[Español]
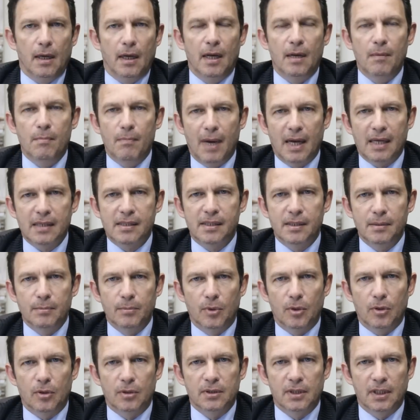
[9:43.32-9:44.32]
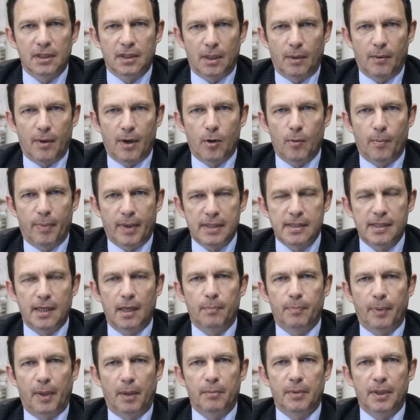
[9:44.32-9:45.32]
El máximo de trabajo
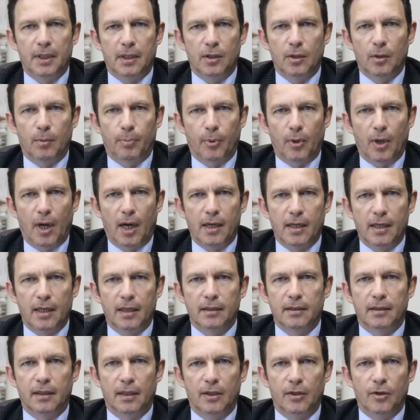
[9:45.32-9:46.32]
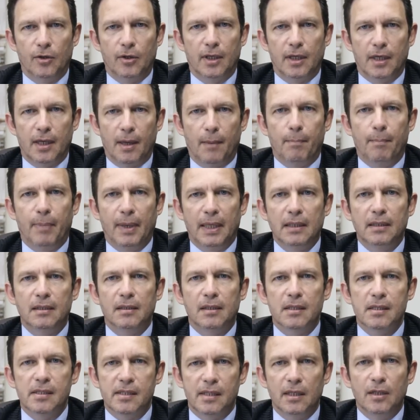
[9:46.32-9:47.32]
parcial permitido por la ley anterior era
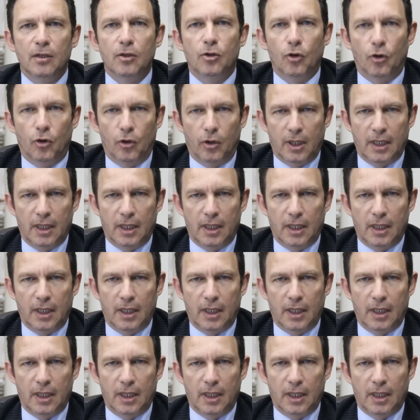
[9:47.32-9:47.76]
25